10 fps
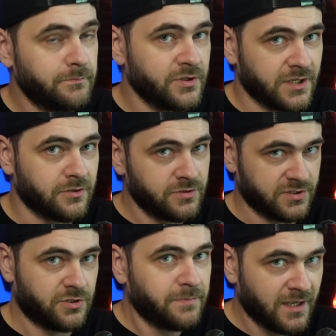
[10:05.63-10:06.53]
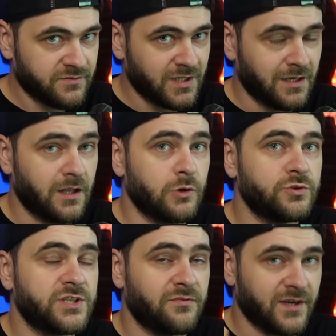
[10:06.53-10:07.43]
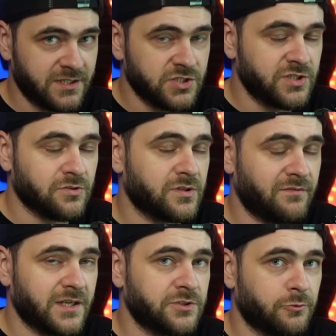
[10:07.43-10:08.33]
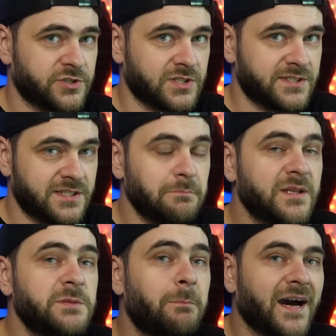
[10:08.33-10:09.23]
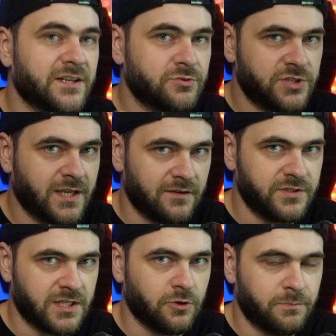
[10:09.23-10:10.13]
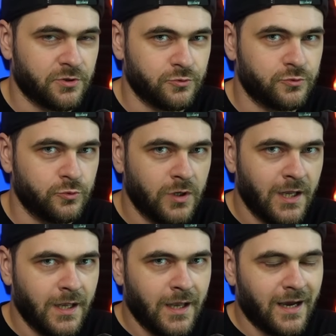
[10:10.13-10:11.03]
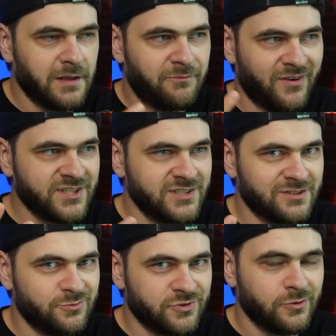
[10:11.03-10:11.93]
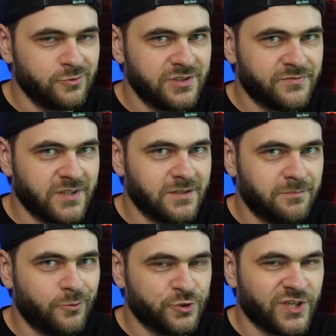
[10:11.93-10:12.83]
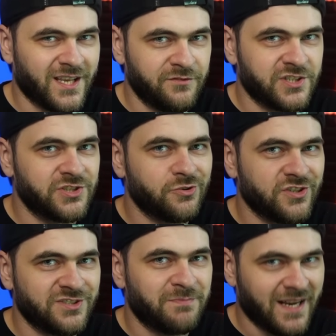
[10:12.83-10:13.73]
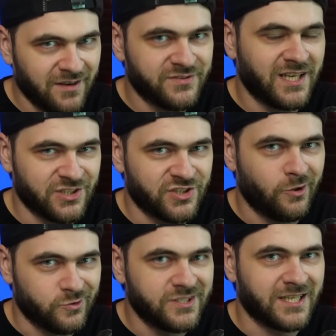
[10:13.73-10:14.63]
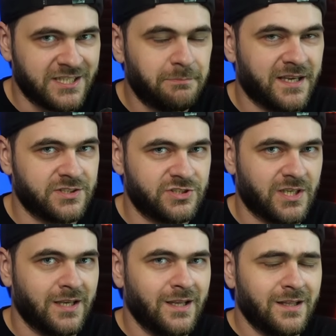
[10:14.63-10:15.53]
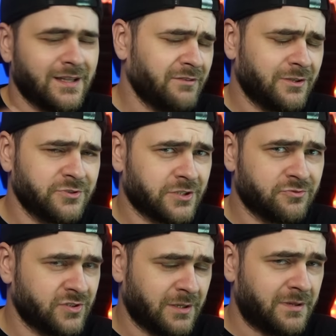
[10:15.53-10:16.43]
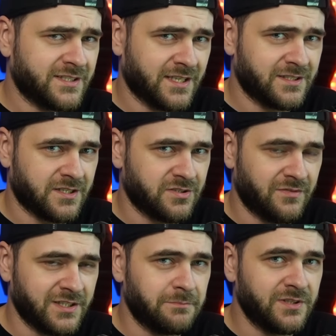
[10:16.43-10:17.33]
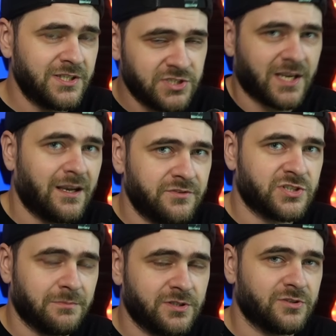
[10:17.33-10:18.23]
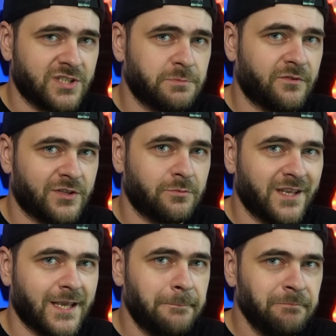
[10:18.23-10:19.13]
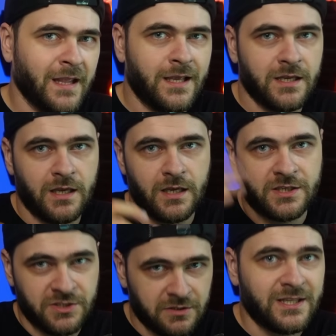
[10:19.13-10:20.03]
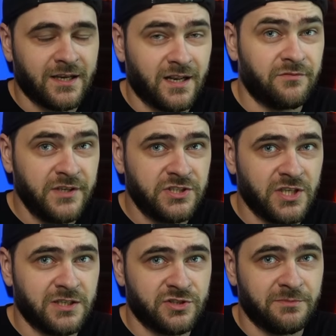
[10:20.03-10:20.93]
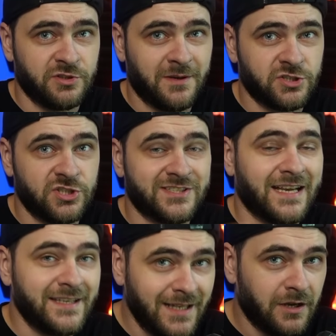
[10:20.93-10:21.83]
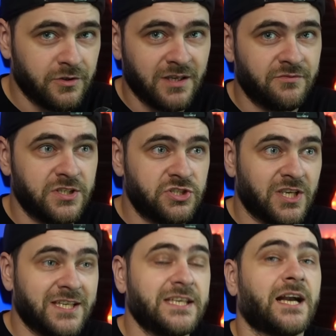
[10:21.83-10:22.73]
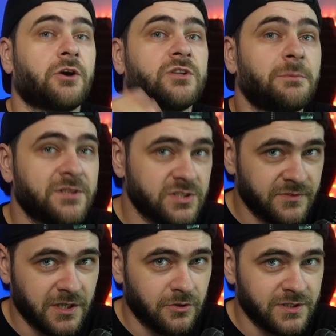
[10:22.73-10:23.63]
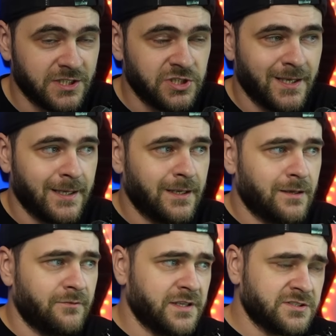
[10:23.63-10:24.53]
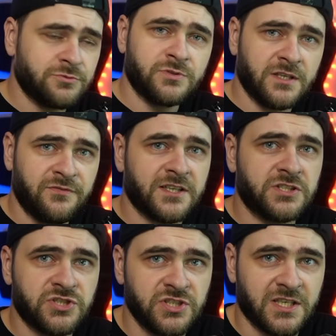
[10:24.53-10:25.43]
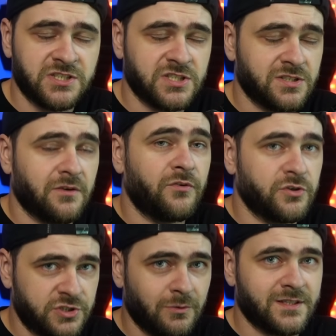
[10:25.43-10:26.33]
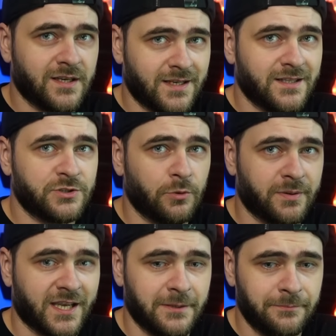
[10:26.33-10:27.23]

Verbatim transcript: Poniekąd jest to prawda. Ludzie faktycznie dodawali do wishlisty, byli bardzo ciekawi tego produktu, ale właśnie dużo ludzi wtedy było ciekawych, czy to jest prawda, że on taki będzie. Nawet ludzie, którzy nie byli zainteresowani, byli ciekawi, żeby dostać powiadomienie, e, gdy tak gra wyjdzie, żeby zobaczyć za ile ona wyjdzie i jak ona będzie wyglądać, więc tutaj faktycznie gdzieś wchodziła ta gra na topkę.